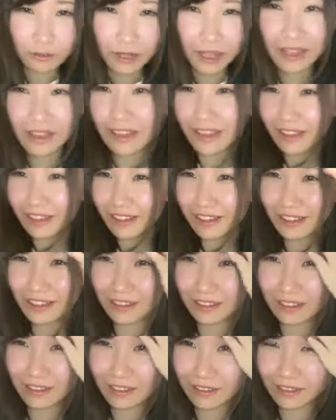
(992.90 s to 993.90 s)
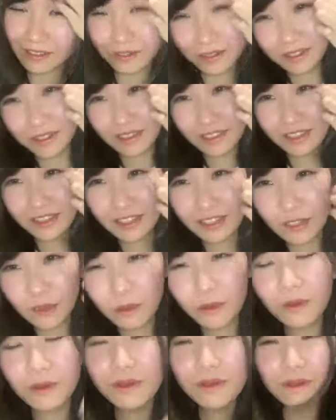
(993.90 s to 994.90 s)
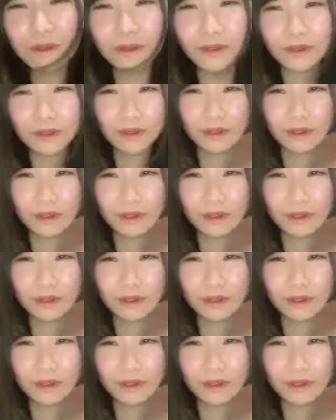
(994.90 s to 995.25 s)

えあれおお